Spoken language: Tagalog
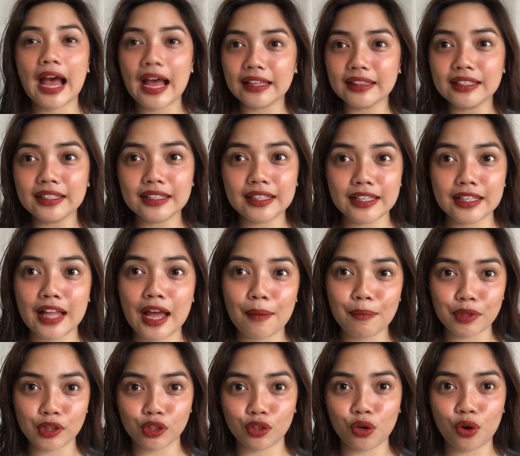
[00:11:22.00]
Lahat ng
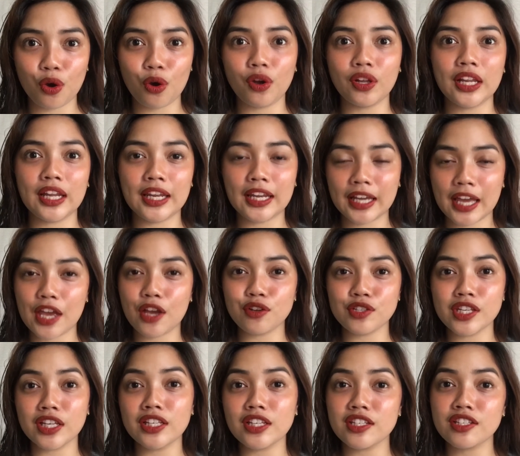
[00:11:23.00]
ginamit ko, lalagay ko
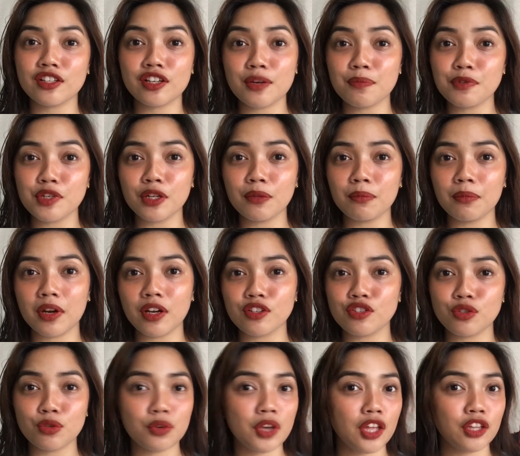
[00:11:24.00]
sa description
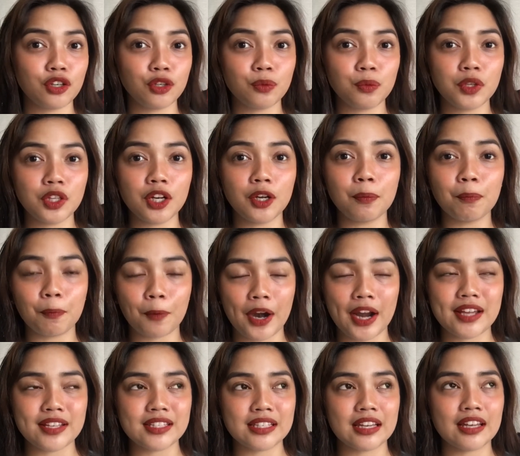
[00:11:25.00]
box together with their
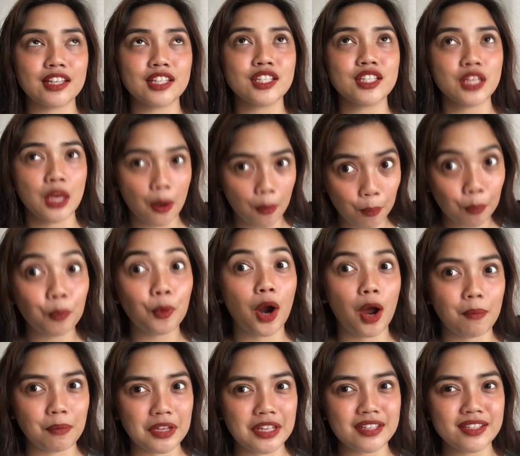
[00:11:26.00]
prices,
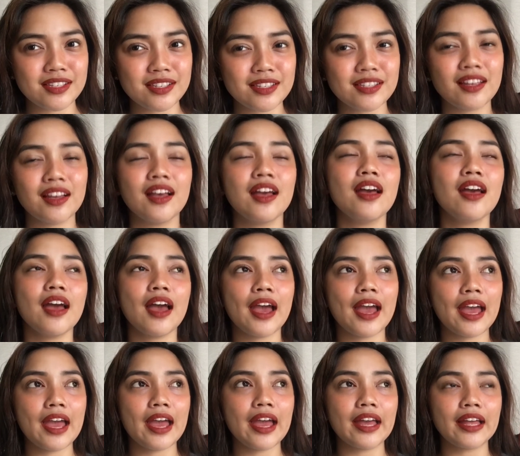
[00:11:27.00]
promise.
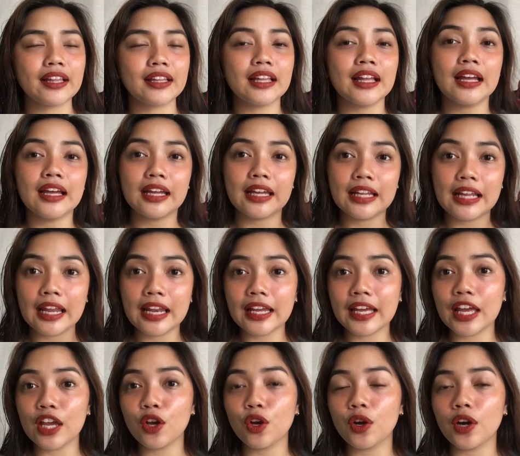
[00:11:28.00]
And
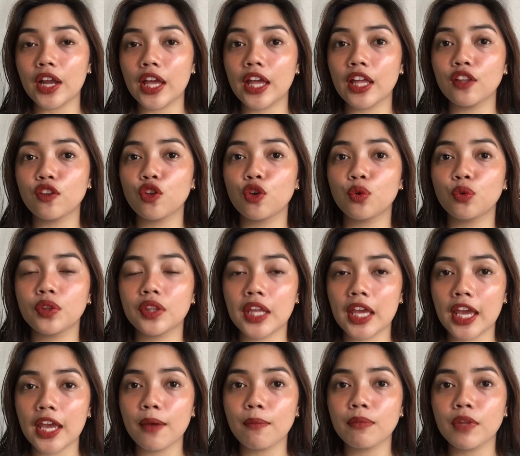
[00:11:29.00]
ilalagay ko rin yung
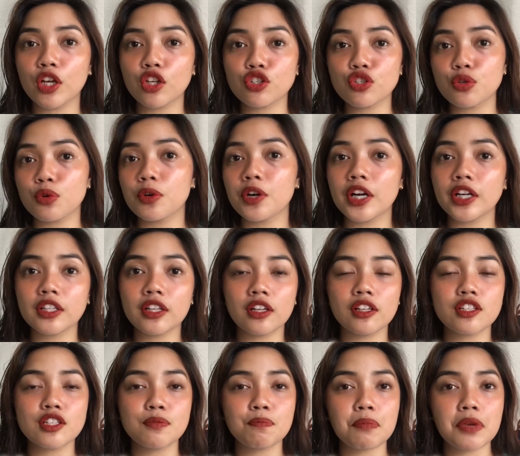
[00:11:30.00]
name ng Sugar
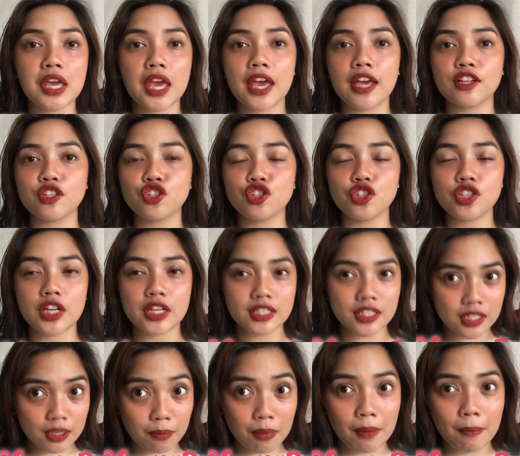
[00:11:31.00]
Dolls PH dyan
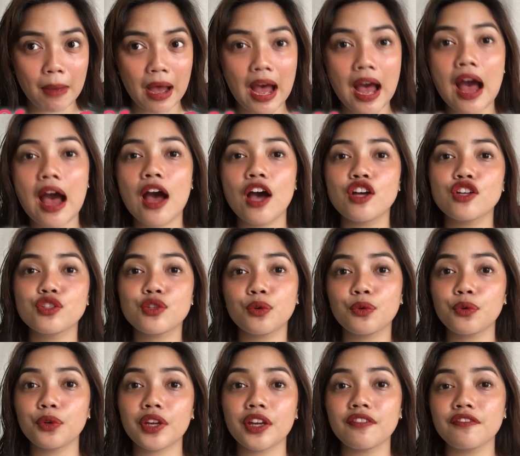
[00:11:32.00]
sa baba
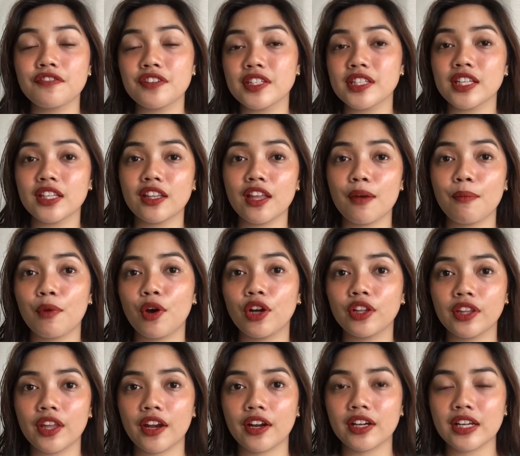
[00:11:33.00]
so you can visit them
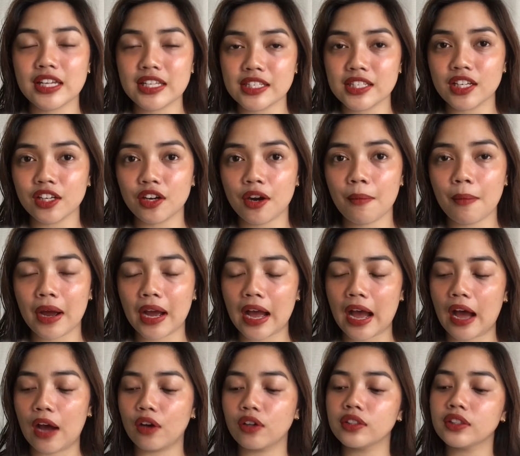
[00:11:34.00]
on their Instagram
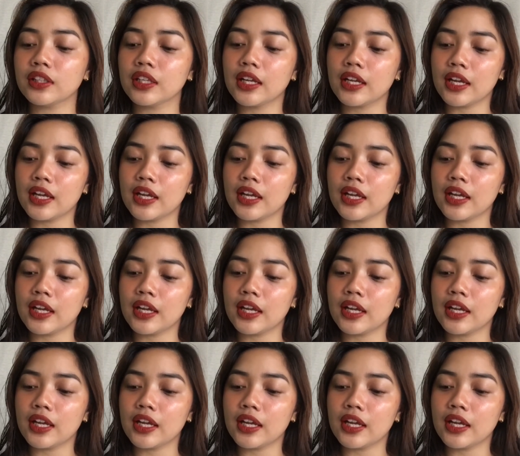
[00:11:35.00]
account.